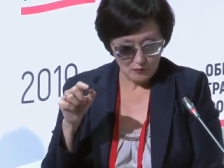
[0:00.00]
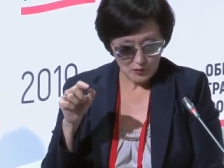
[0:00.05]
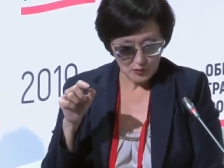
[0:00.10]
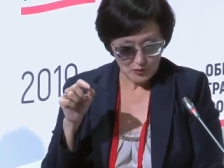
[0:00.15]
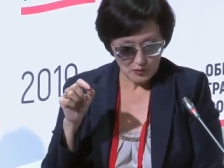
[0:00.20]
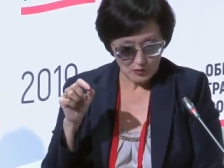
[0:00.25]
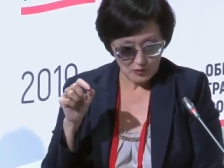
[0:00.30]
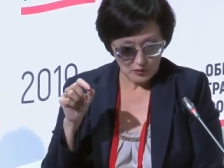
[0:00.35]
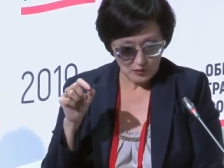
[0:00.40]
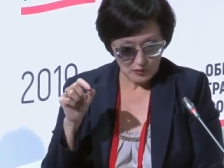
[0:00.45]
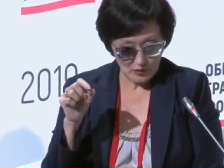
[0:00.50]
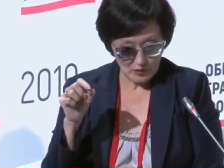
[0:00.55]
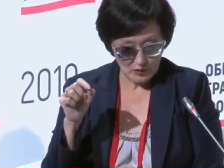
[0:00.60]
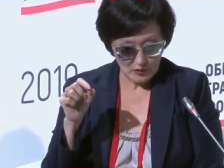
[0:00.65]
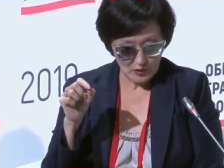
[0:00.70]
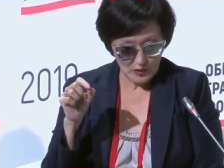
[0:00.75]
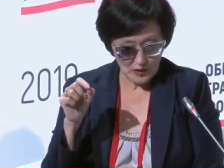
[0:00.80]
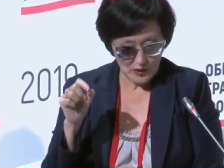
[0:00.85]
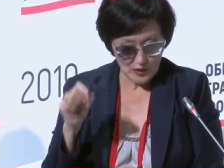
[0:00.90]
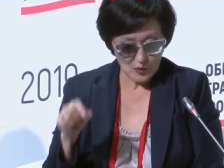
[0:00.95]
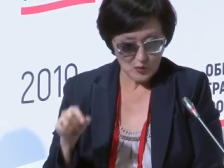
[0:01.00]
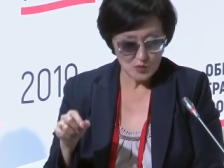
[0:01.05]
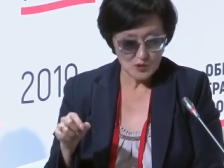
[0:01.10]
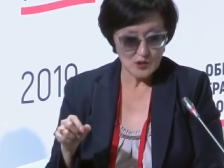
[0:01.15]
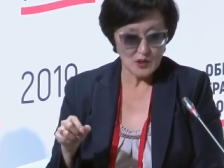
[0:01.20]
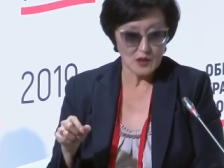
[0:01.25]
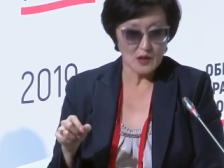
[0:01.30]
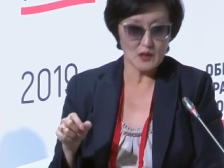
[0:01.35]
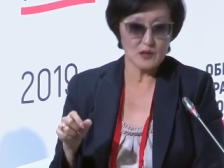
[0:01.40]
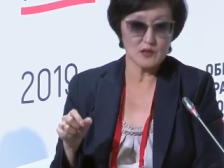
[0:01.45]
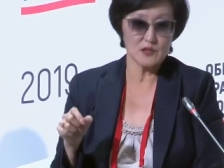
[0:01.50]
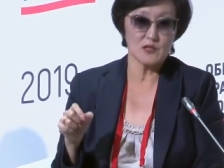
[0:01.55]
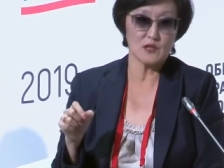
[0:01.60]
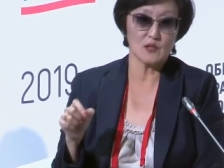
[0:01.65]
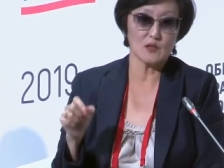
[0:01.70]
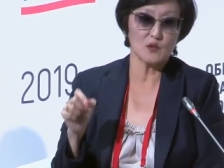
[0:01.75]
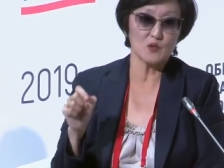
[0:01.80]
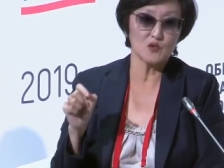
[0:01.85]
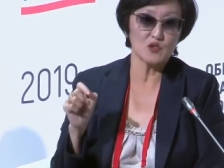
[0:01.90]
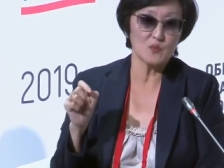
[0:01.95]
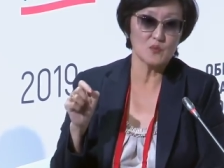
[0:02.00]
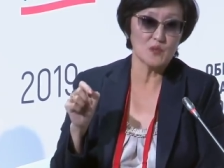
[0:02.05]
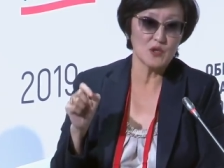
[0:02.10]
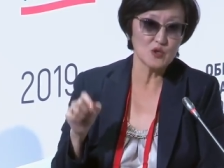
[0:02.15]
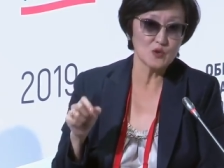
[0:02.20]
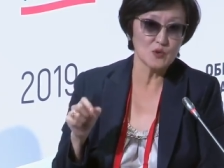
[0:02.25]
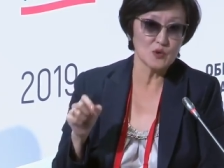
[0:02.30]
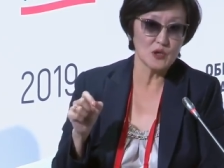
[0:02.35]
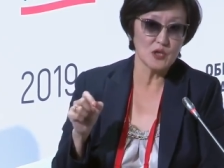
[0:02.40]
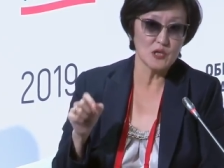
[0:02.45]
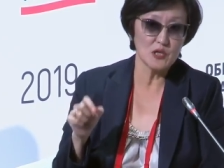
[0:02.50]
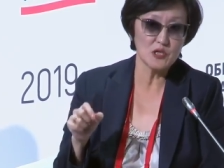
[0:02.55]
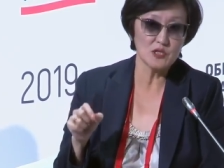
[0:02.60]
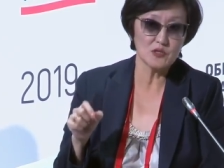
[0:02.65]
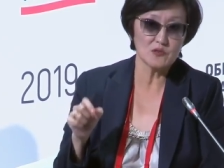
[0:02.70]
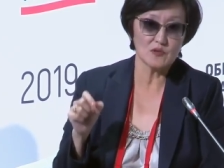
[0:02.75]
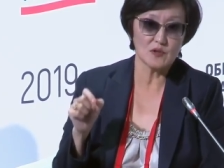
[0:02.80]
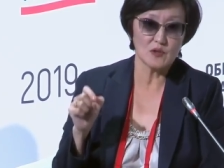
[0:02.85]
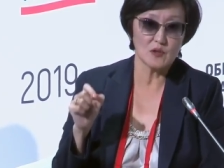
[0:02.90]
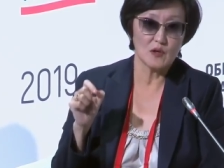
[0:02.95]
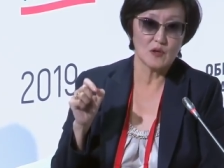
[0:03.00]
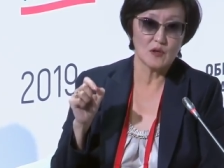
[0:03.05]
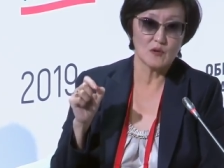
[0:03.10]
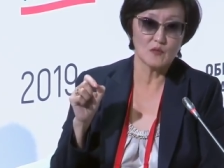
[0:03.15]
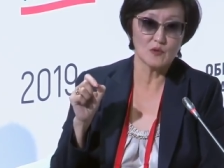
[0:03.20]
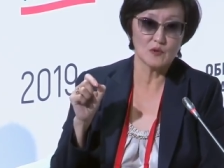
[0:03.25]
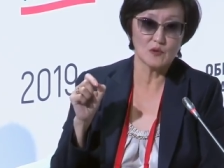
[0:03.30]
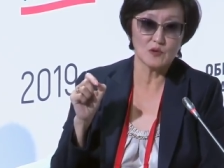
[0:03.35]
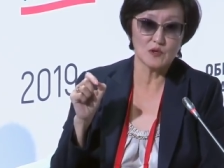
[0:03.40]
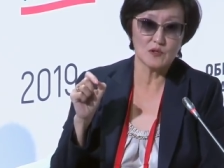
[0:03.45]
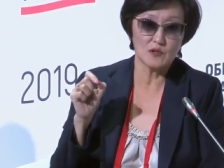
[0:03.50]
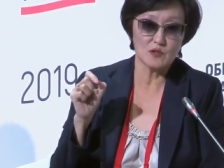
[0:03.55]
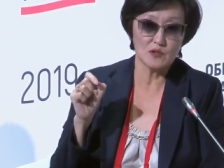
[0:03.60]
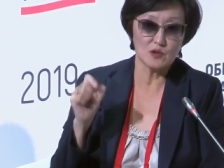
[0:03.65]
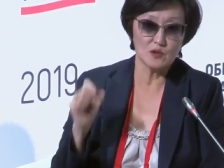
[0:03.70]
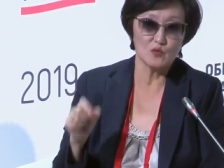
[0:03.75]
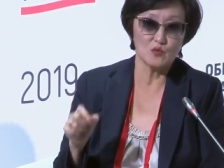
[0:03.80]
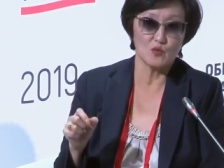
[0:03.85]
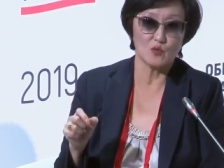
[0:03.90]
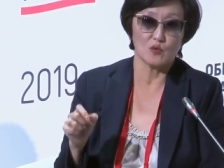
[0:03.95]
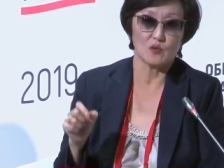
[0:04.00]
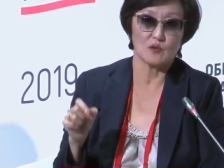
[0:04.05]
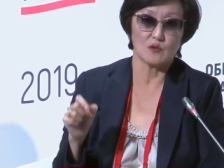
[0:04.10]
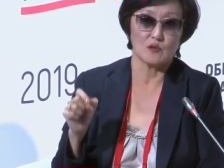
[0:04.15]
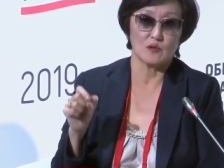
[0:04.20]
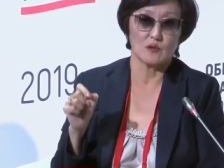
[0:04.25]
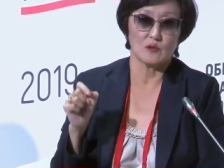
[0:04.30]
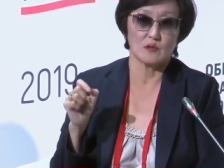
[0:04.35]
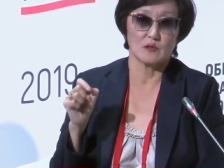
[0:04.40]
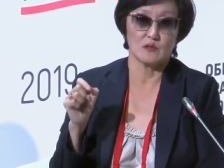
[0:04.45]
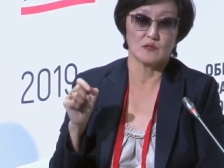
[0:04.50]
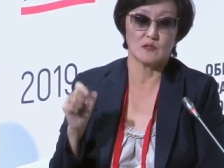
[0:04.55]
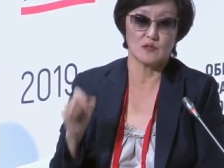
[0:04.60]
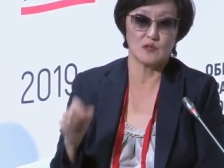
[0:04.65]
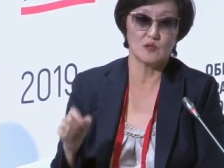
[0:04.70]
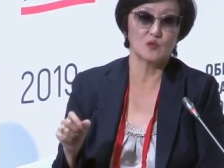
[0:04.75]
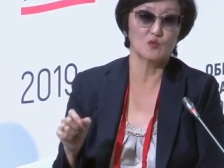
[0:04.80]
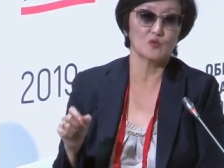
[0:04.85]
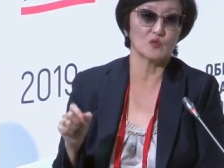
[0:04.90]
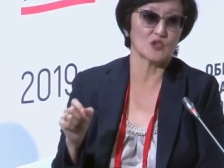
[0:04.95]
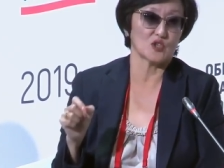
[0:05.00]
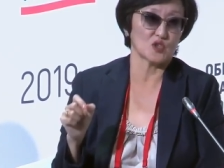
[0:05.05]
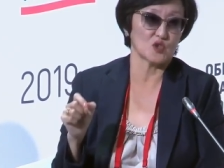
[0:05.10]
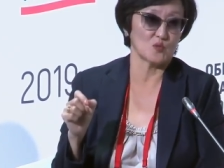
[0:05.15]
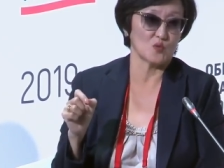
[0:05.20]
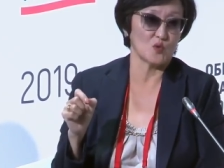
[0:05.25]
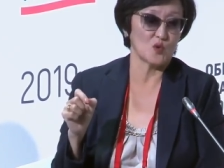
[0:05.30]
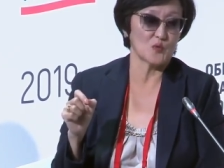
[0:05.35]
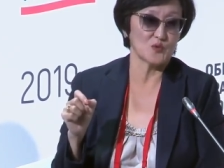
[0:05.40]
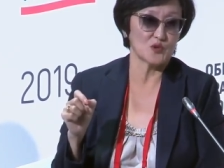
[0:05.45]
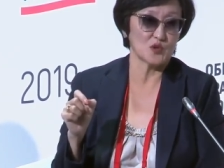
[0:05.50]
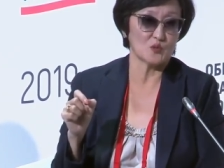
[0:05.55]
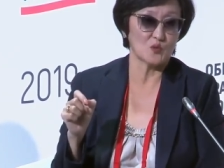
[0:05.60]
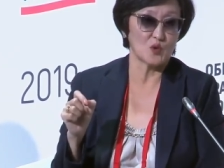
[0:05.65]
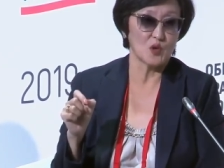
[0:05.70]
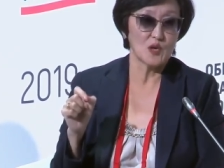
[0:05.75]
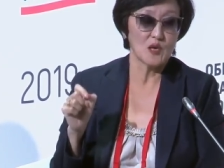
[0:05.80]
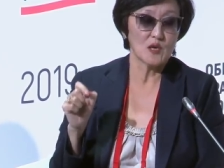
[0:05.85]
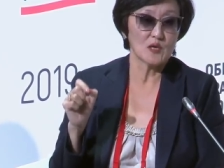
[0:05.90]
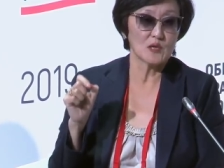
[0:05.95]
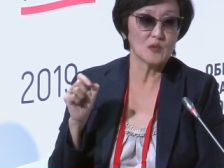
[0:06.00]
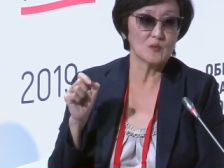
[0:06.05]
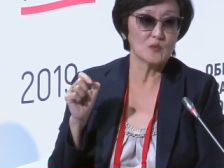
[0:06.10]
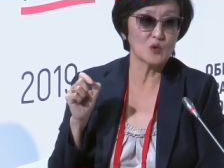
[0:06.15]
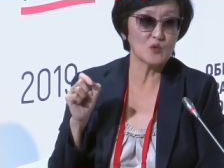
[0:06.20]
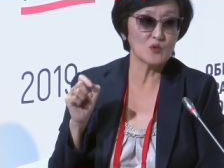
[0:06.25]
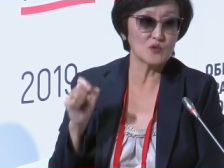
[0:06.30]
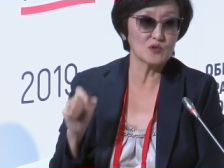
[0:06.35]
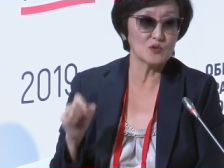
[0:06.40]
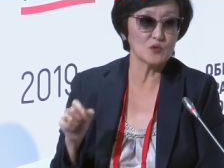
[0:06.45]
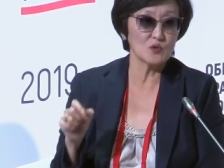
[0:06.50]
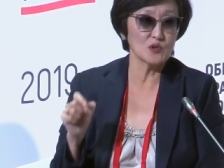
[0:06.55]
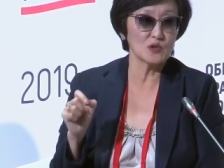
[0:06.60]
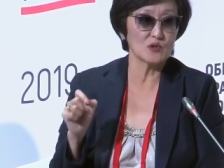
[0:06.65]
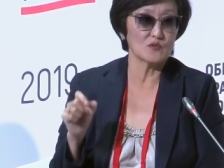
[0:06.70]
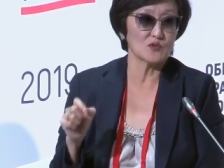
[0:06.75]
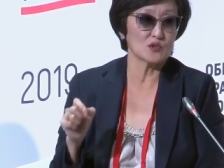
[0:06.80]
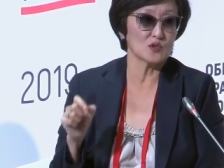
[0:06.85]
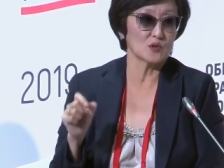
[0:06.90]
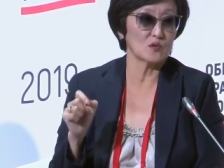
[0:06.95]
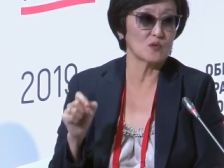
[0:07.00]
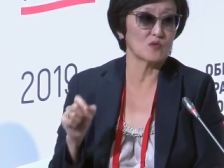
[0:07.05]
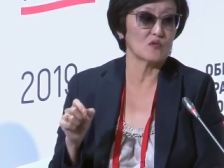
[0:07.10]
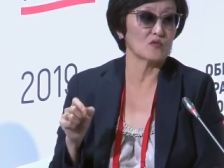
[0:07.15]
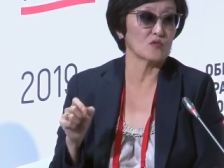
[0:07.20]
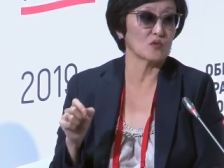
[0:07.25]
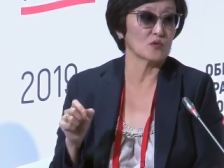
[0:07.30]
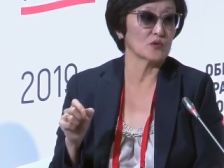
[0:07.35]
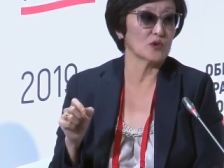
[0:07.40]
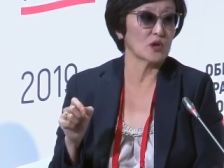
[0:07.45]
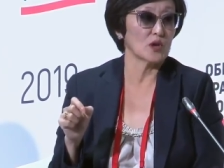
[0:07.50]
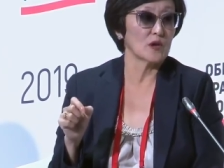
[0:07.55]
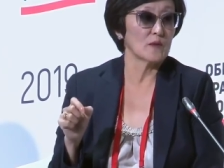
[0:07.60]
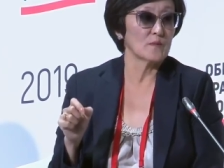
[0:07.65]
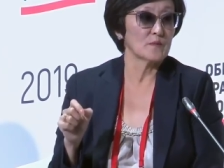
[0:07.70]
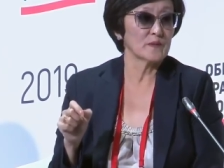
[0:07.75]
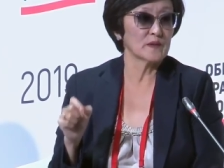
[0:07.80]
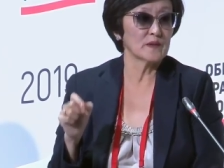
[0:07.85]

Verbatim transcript: вот для Якутска характерно очень большое количество, вот к стыду, э, к стыду нашему общему, неблагоустроенного жилого фонда.